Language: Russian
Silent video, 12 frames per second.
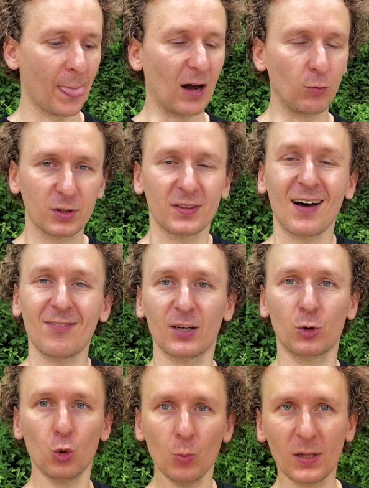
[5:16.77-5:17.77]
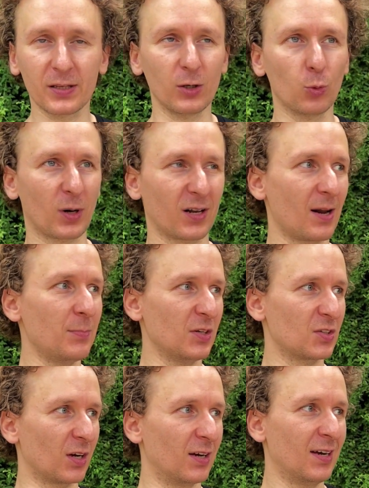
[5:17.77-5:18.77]
А вот навык думалки у
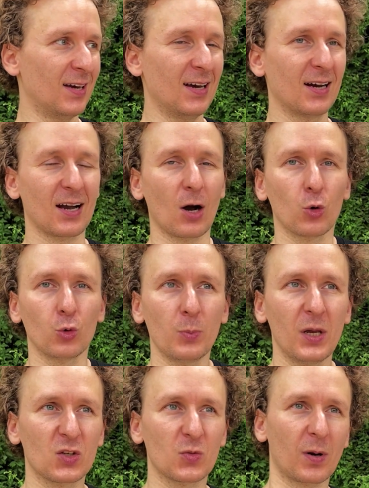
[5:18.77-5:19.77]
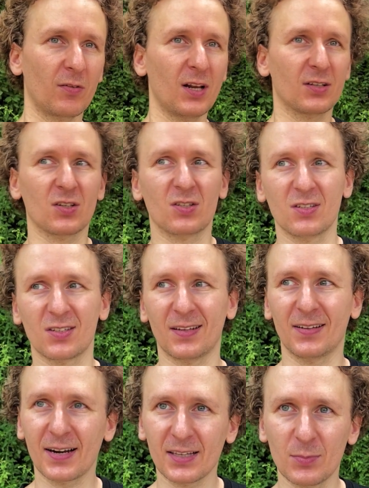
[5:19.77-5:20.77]
программиста, как он умеет справляться с
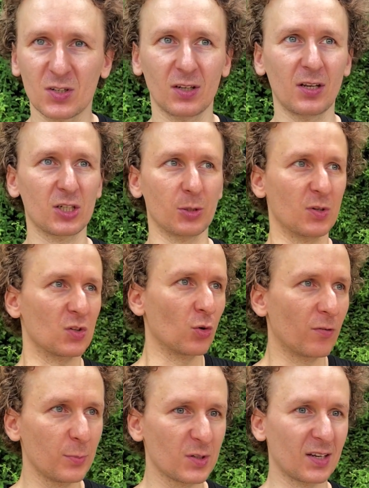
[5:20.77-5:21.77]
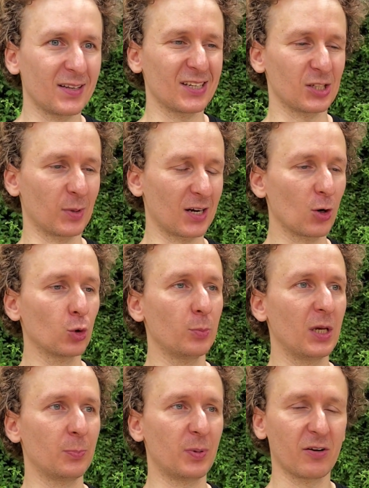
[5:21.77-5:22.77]
нестандартными задачами, с новыми задачами, как он
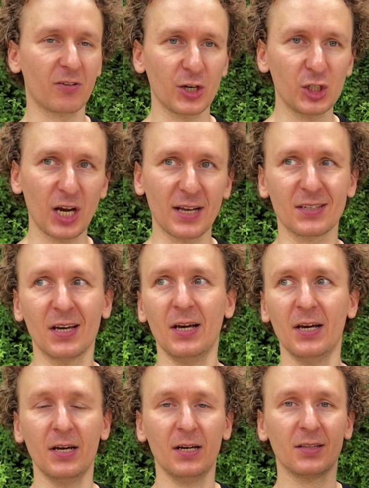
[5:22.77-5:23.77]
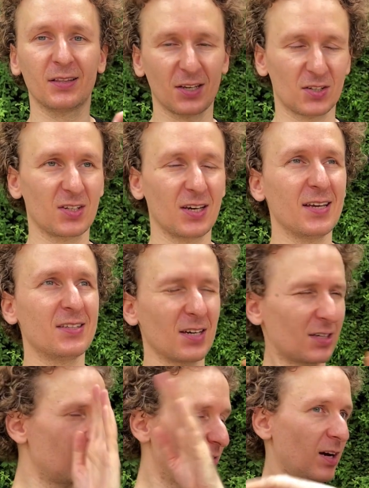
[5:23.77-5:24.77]
умеет превращать ТЗ,
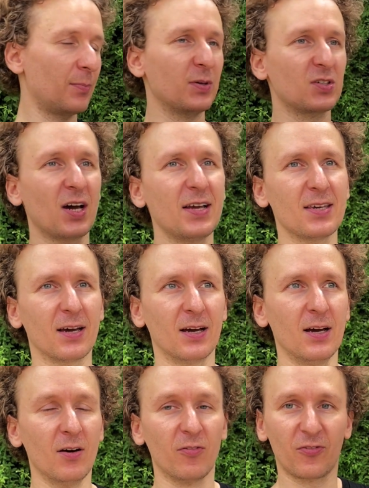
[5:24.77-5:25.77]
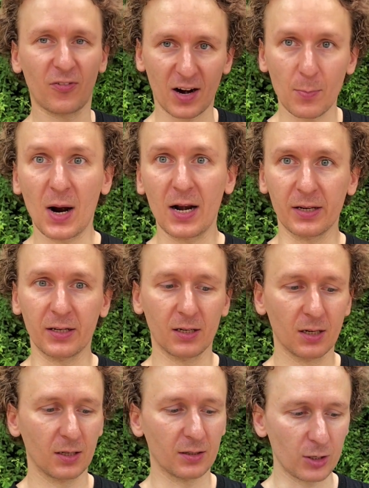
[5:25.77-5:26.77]
текстовое описание, в формальный,
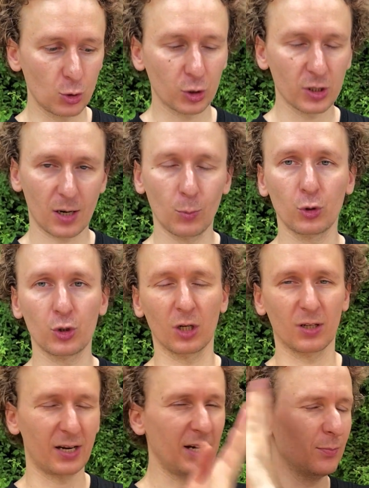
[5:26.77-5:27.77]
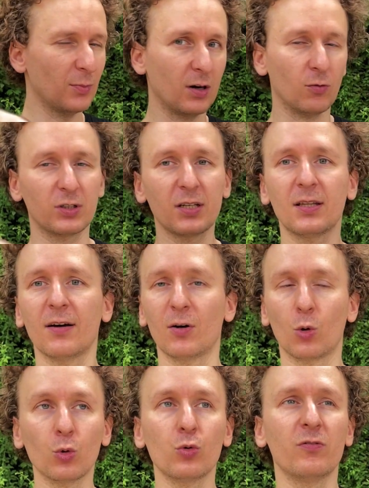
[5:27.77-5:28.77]
надежно работающий алгоритм, вот этот
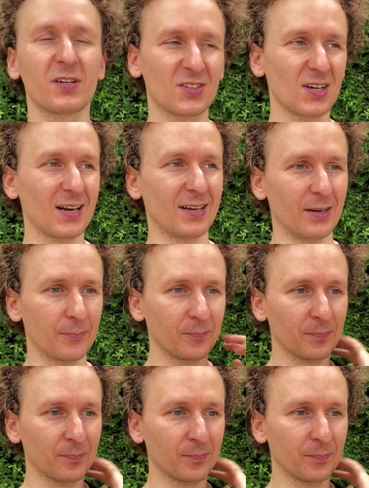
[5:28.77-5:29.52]
навык, он универсальный.